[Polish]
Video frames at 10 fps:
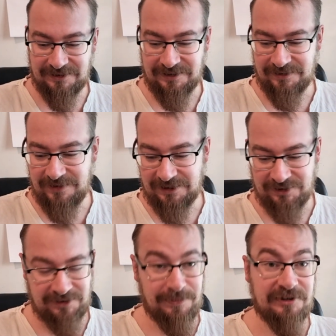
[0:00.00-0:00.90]
Coraz
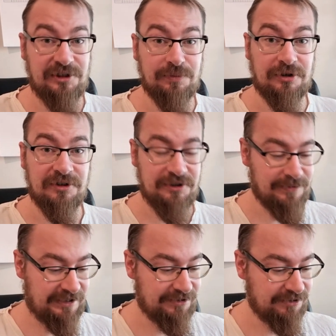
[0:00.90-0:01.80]
większe te paczki
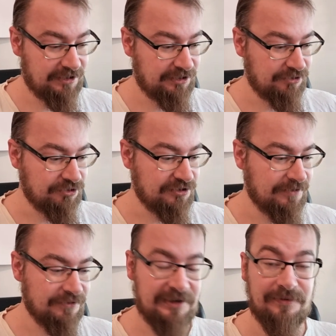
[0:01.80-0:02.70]
przychodzą, ale to dlatego, że
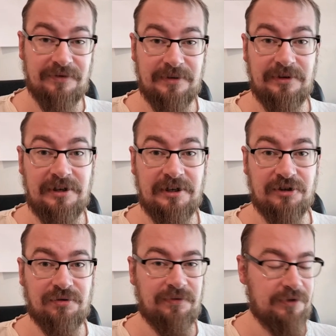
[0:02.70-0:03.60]
znowu zamówiłem
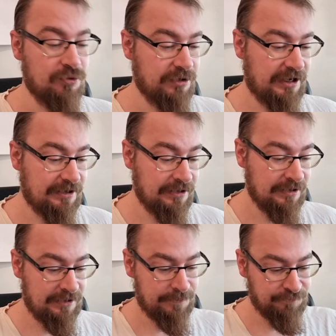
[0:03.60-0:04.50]
kilka sztuk figurek.
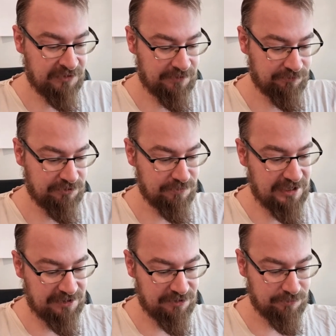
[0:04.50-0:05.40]
W tym
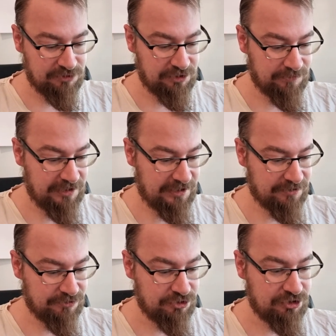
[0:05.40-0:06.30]
jedną mi się wydaje
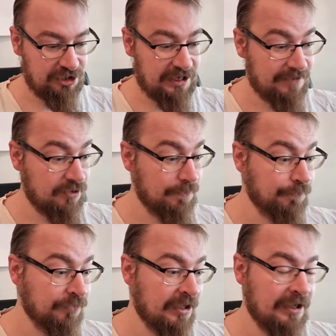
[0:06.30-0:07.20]
dosyć ciekawą.